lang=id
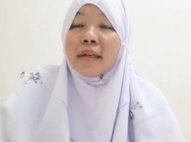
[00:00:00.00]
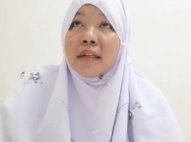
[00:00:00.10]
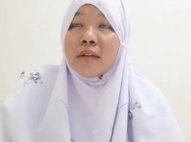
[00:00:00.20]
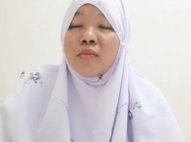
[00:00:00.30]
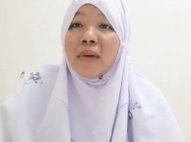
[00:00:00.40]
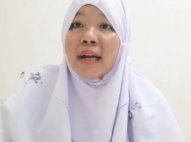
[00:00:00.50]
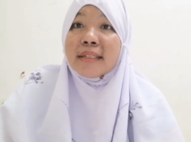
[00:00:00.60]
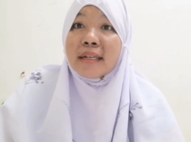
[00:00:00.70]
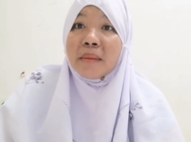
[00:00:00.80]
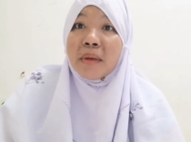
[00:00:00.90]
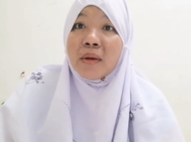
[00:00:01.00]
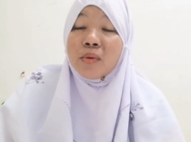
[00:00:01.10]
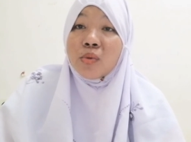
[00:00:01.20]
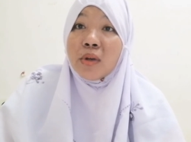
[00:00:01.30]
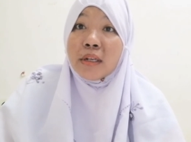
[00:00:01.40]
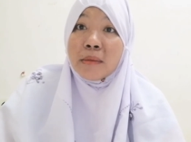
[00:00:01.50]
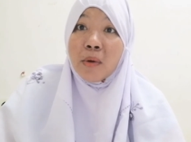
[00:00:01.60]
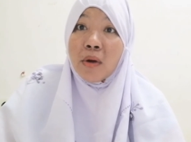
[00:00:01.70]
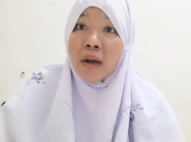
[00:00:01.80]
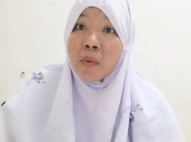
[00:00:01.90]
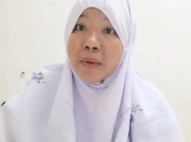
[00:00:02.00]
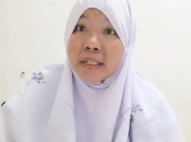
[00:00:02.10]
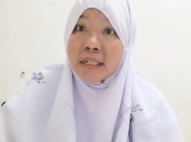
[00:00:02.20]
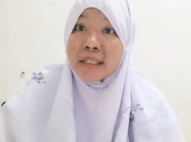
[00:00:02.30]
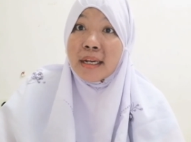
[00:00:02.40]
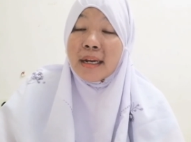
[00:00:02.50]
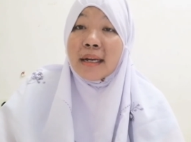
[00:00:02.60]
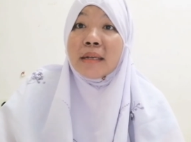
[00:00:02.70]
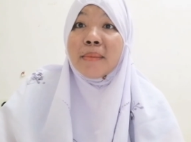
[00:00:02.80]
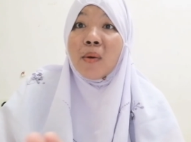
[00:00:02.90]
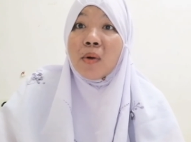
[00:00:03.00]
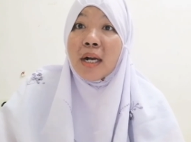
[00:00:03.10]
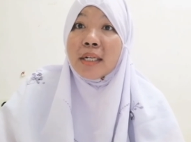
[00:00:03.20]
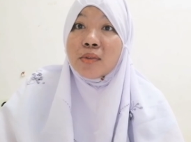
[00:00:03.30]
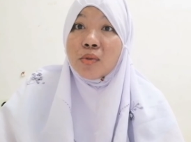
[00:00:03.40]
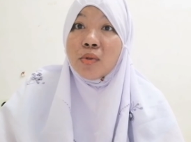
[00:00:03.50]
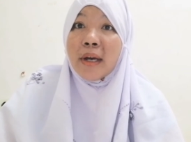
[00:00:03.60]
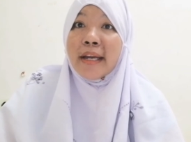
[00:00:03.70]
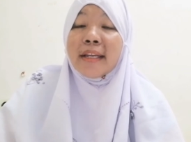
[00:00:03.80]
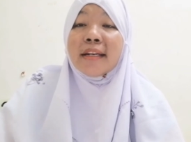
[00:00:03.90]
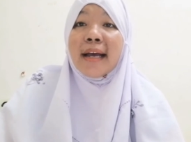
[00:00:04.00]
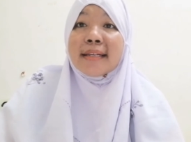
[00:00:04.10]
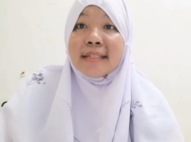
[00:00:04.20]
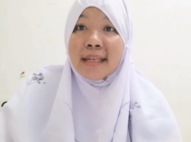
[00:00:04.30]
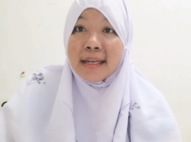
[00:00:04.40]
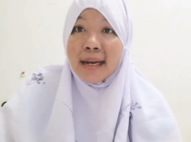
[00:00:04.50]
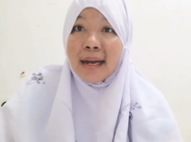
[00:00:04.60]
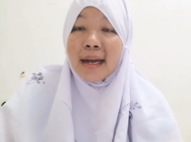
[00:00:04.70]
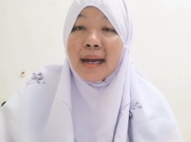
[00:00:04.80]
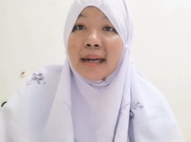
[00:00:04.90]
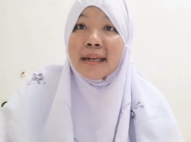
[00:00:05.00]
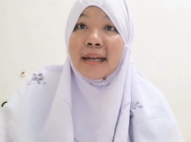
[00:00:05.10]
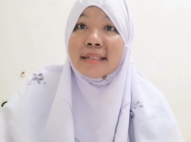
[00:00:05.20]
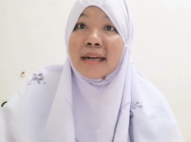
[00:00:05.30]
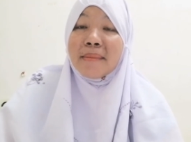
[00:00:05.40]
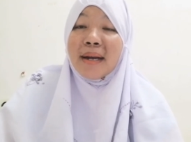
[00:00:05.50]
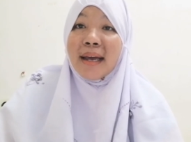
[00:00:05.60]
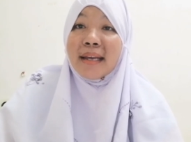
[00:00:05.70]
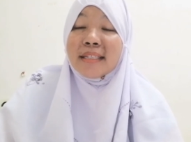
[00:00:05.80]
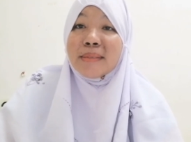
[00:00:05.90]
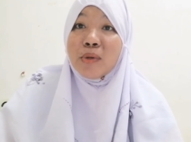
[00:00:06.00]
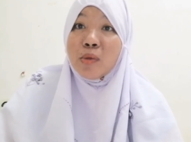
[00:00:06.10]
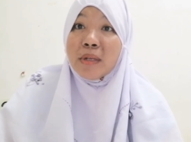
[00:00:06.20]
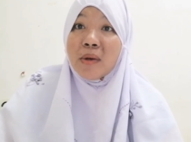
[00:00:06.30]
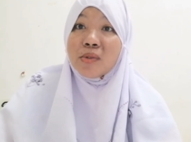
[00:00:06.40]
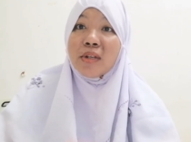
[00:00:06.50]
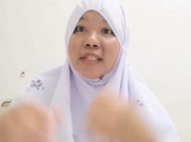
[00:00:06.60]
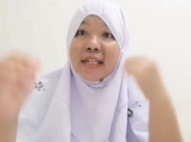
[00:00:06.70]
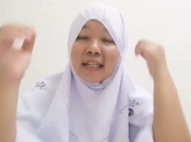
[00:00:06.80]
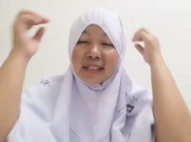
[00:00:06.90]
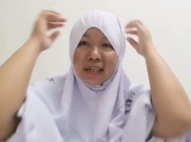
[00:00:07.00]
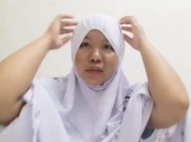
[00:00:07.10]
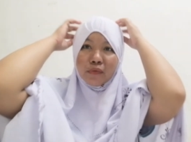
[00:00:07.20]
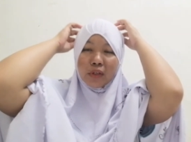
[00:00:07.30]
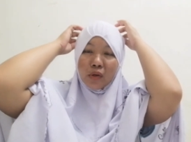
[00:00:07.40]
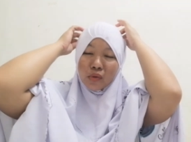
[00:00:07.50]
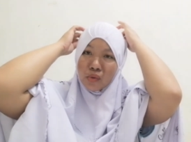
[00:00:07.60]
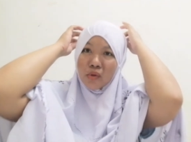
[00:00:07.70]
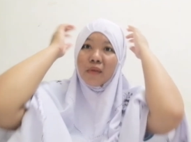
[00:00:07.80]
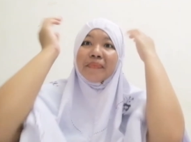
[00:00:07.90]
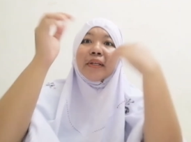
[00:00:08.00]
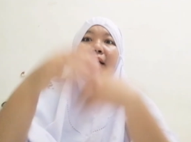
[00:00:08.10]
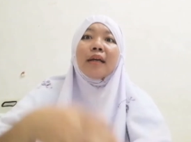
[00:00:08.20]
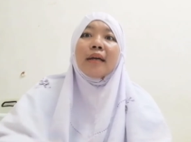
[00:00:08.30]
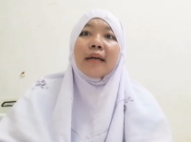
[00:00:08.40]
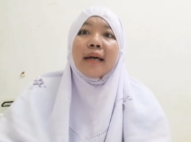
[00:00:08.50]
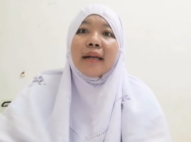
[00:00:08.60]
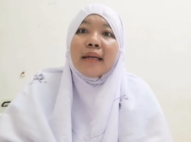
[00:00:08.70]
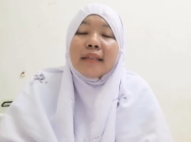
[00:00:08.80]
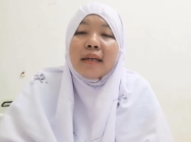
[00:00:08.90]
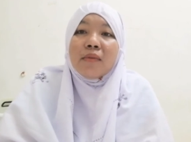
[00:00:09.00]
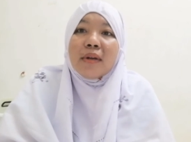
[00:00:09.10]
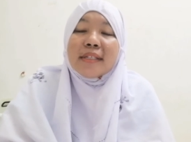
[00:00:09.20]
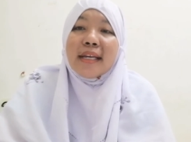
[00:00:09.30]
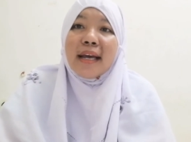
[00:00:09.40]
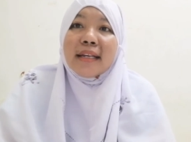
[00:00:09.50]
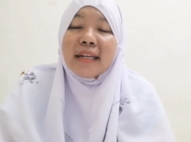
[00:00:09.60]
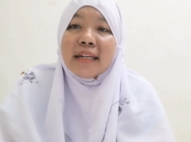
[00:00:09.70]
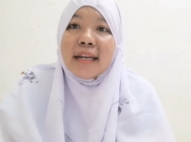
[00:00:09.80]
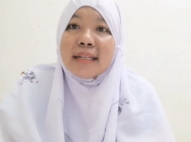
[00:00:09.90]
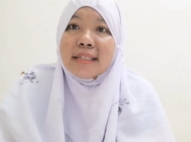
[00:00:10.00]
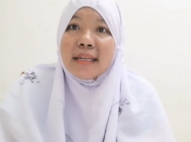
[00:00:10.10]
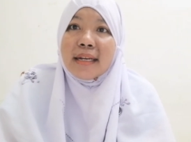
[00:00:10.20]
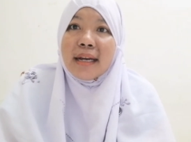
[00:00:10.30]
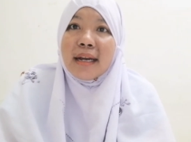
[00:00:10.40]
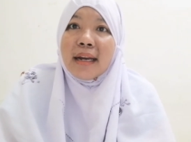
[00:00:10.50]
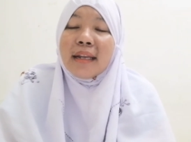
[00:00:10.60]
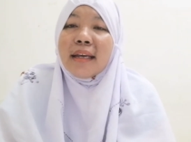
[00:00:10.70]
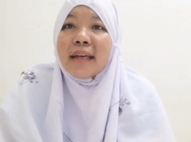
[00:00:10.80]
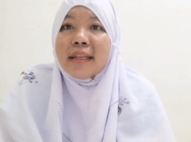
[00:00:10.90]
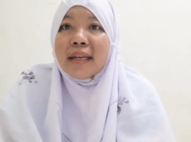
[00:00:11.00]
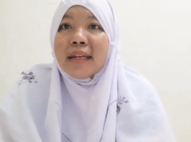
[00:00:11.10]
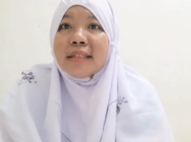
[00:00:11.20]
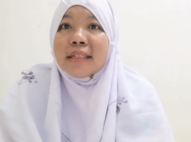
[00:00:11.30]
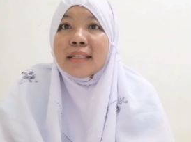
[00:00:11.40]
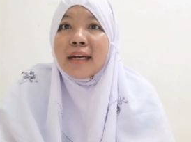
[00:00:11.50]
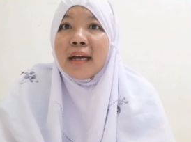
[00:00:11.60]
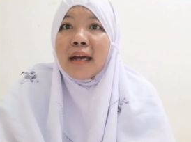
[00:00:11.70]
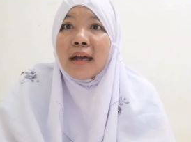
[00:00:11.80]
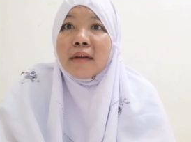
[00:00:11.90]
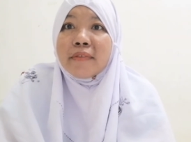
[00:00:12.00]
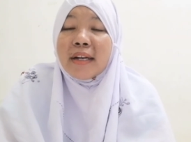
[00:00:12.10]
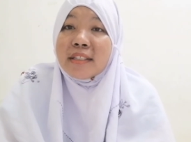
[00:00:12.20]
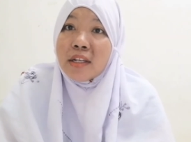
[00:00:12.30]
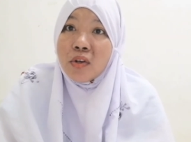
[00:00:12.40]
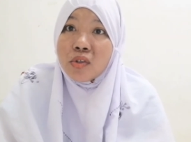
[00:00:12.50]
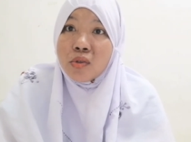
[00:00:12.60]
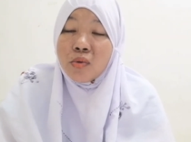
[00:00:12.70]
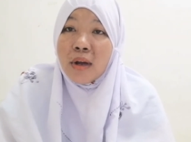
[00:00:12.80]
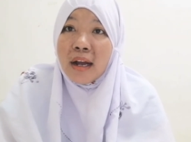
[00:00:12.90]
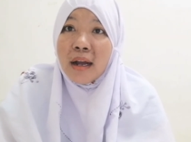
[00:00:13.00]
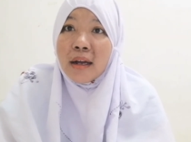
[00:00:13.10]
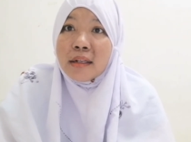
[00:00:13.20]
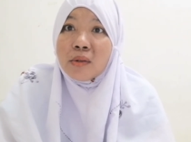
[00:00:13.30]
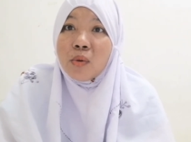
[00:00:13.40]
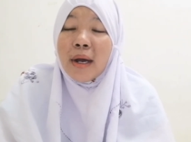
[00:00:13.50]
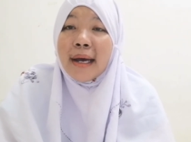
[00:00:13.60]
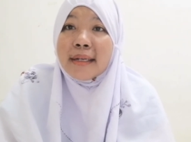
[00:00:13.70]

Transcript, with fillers: di rumah asrama aku tuh kan lima orang aku pernah ceritakan lima orang tuh akhirnya diasingkan di asrama lain sebelumnya aku sudah jelaskan di video tuh karena kita kurang sehat jadi diasingkan. Jadi setelah vaksin dos 2, dua